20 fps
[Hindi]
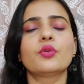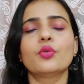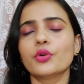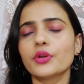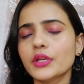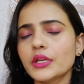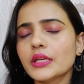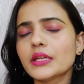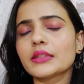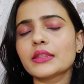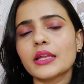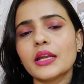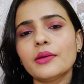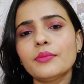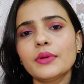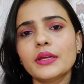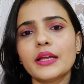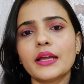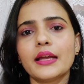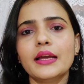कोई
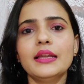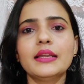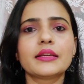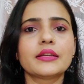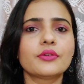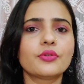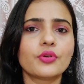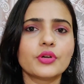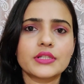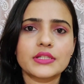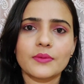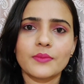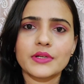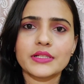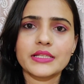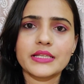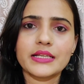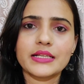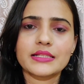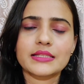कितना भी कहे लेकिन कोई
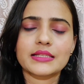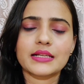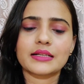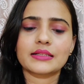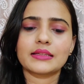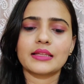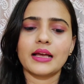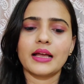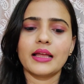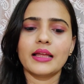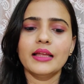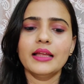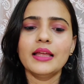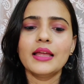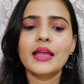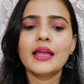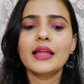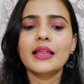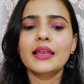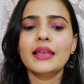समझ नहीं सकता है
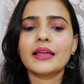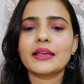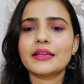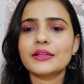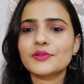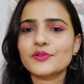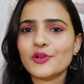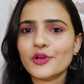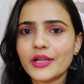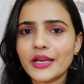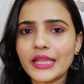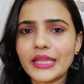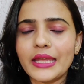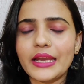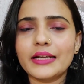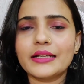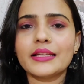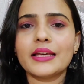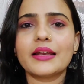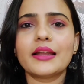लेकिन जो
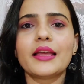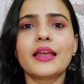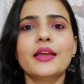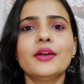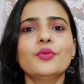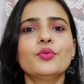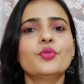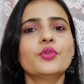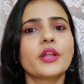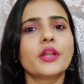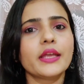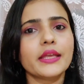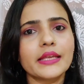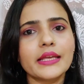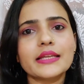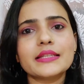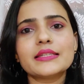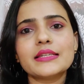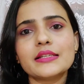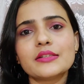क्रिएटर हैं उन्हें
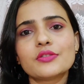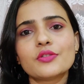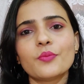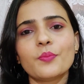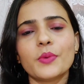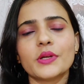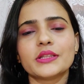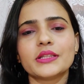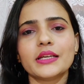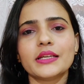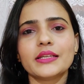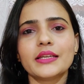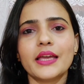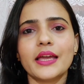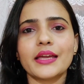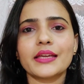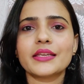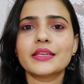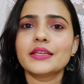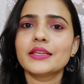ये चीज़ तो पता ही
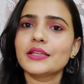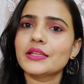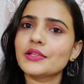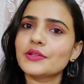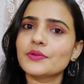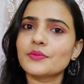है कि